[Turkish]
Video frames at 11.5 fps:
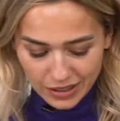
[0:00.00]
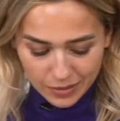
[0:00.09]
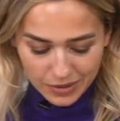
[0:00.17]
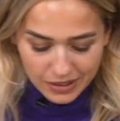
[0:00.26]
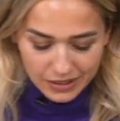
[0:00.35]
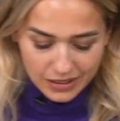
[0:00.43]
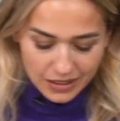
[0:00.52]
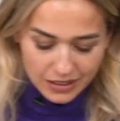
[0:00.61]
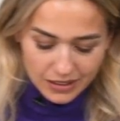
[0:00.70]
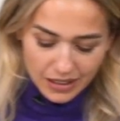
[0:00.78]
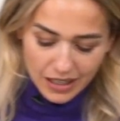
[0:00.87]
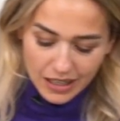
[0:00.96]
edebilirsiniz.
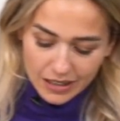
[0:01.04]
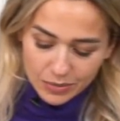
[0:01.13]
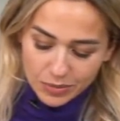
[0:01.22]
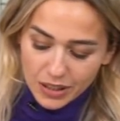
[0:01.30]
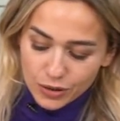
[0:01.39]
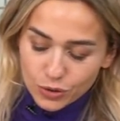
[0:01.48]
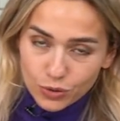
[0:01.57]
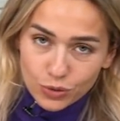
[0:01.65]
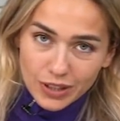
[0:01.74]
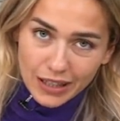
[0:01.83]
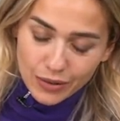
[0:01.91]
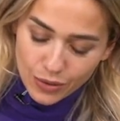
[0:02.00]
Biraz süt
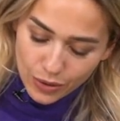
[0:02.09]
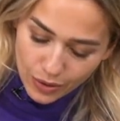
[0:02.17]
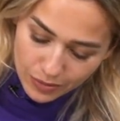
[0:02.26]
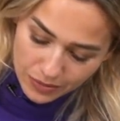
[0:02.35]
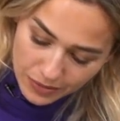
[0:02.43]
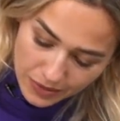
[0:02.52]
ekliyorum.